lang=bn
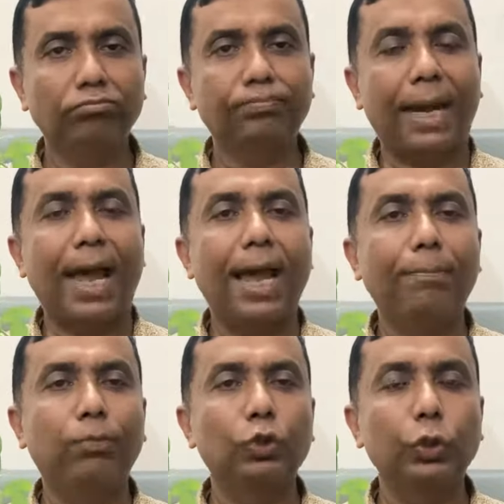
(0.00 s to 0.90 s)
প্রায়
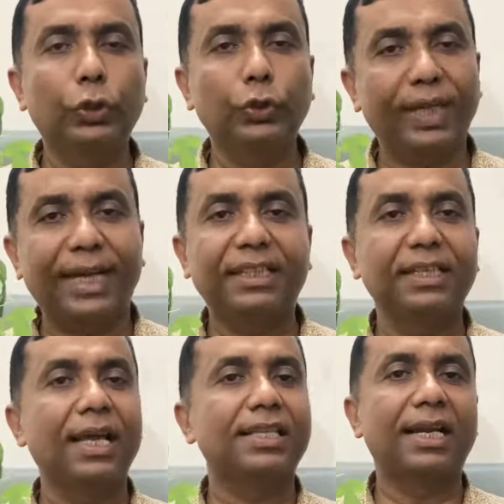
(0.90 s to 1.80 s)
পঁচিশশো থেকে
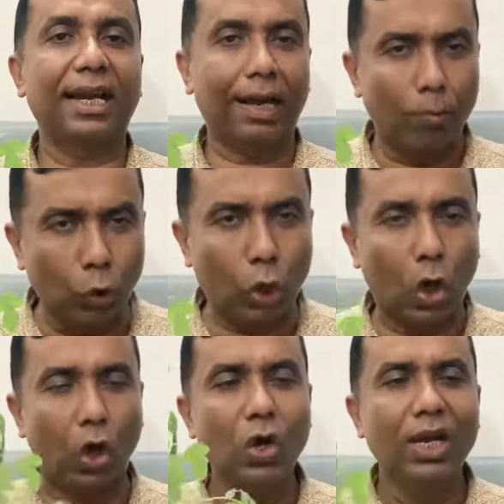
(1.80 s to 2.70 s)
তিন হাজার টাকা মূল্য
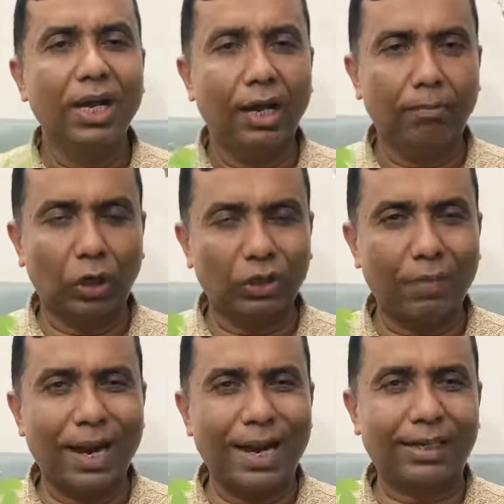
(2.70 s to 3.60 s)

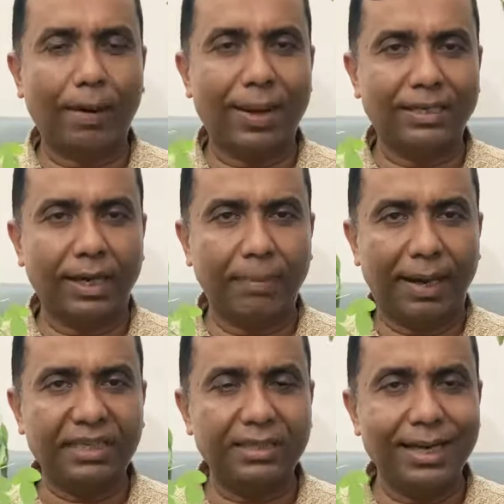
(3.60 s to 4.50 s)
বর্তমানে একটা বাজারে
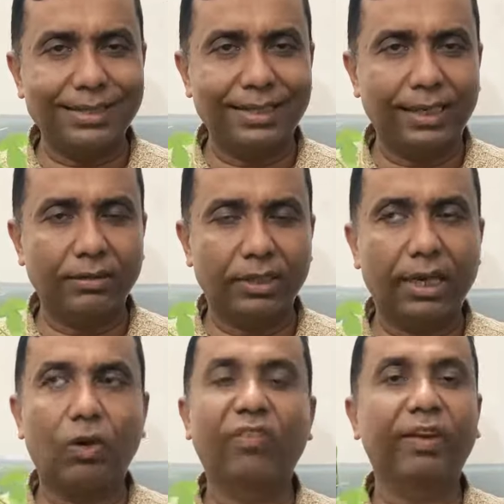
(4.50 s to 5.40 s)
ভ্যাকসিন আছে
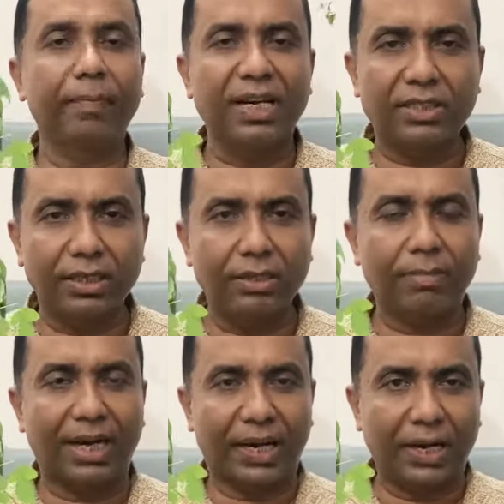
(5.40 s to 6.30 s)
যেটা রফিক মেডিসিন
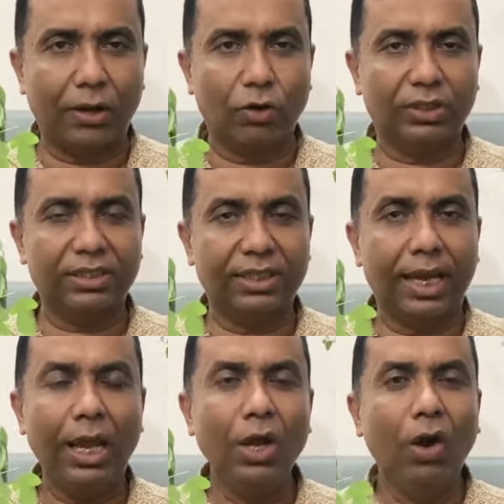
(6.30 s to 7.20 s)
মার্কেটিং করতেছে
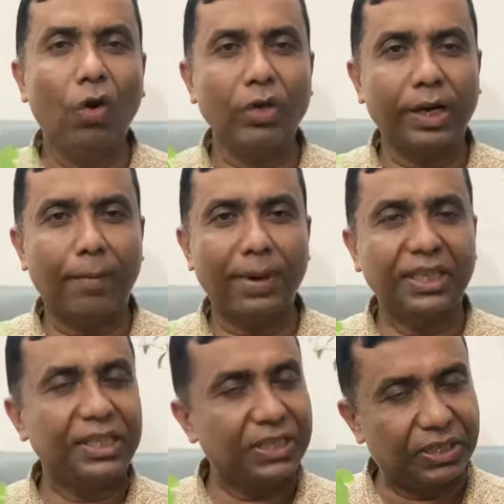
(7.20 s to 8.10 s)
ওইটা আমরা
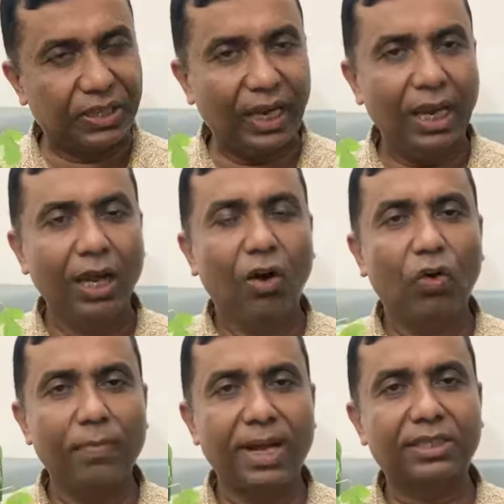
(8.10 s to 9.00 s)
দিচ্ছি
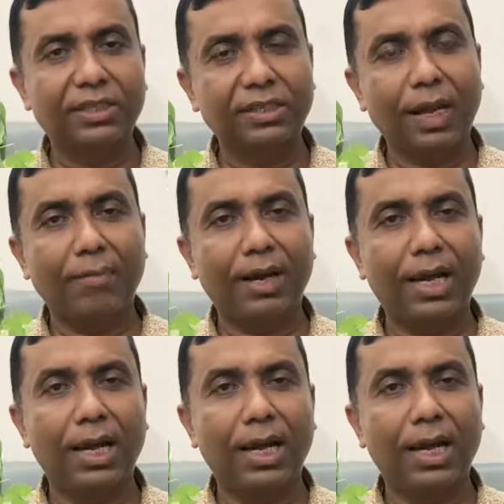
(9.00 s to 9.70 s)
ওই ভ্যাকসিনটা আমরা